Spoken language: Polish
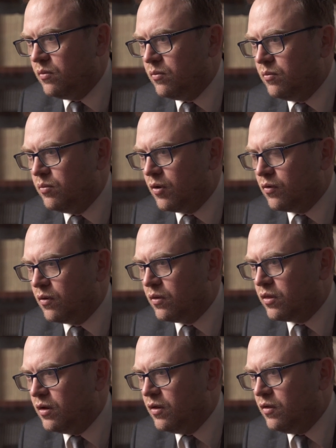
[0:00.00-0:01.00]

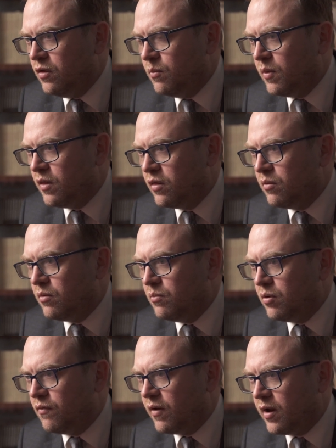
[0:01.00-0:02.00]
broniąc linii między
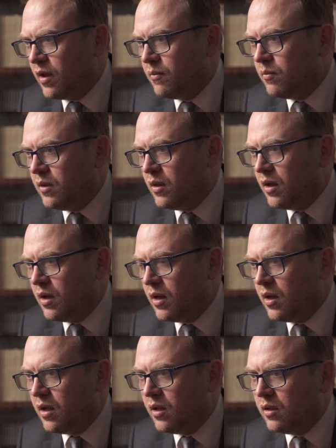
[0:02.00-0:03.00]
Browarami
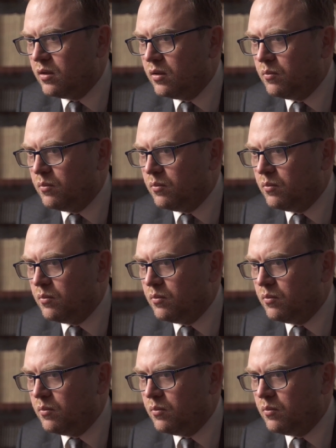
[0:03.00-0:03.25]
a